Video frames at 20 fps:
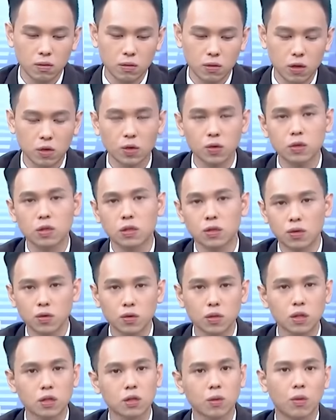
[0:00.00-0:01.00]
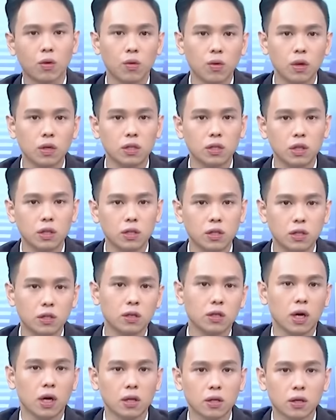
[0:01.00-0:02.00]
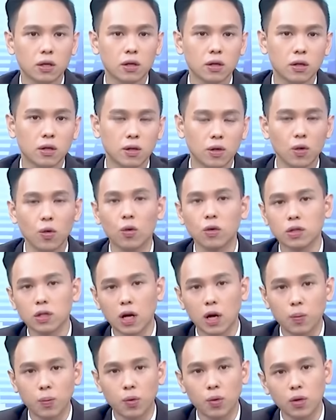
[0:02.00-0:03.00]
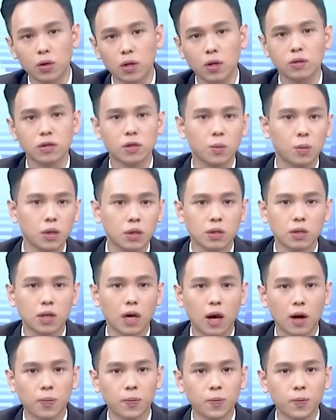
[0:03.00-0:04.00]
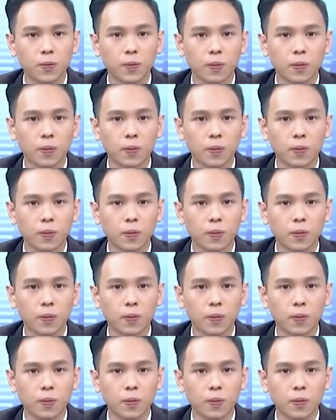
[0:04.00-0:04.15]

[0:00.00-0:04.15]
你说指数在什么位阶，其实它的落差不会到这么的大。